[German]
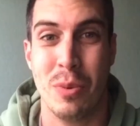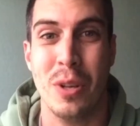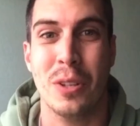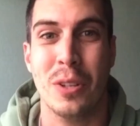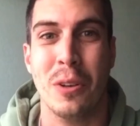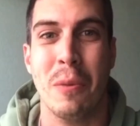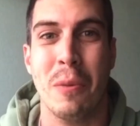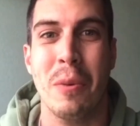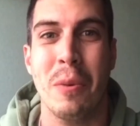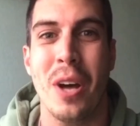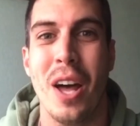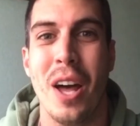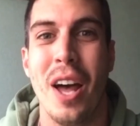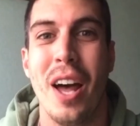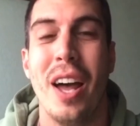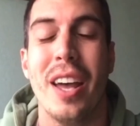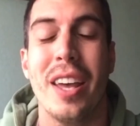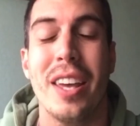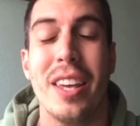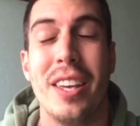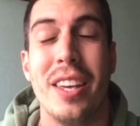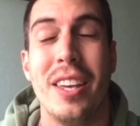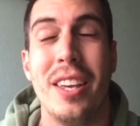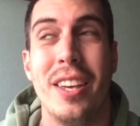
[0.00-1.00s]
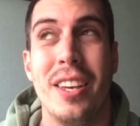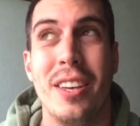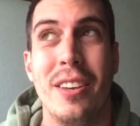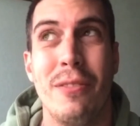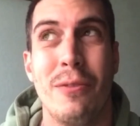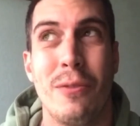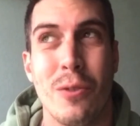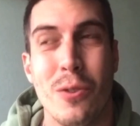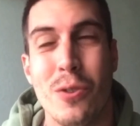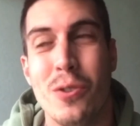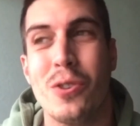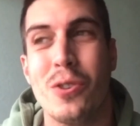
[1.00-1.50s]
Ich wünsche euch
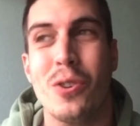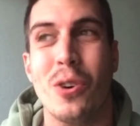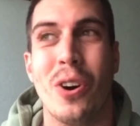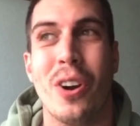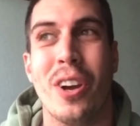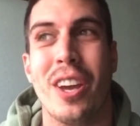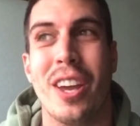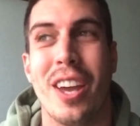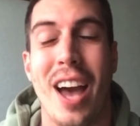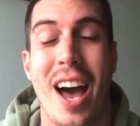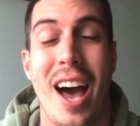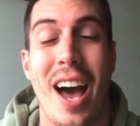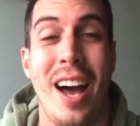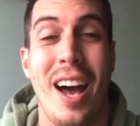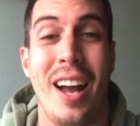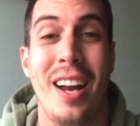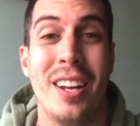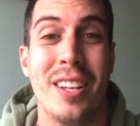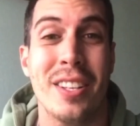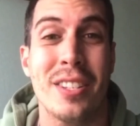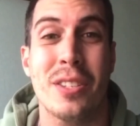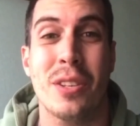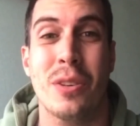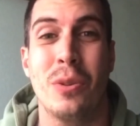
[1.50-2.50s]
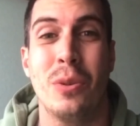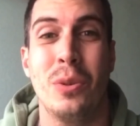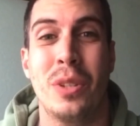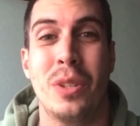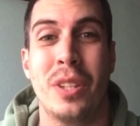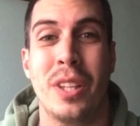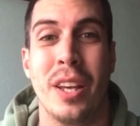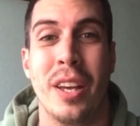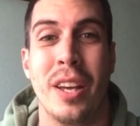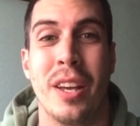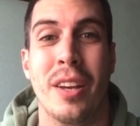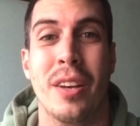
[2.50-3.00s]
alles Gute
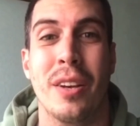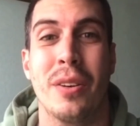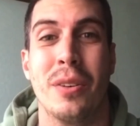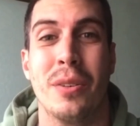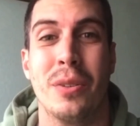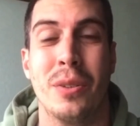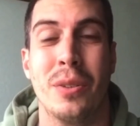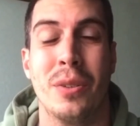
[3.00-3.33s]
und viel, viel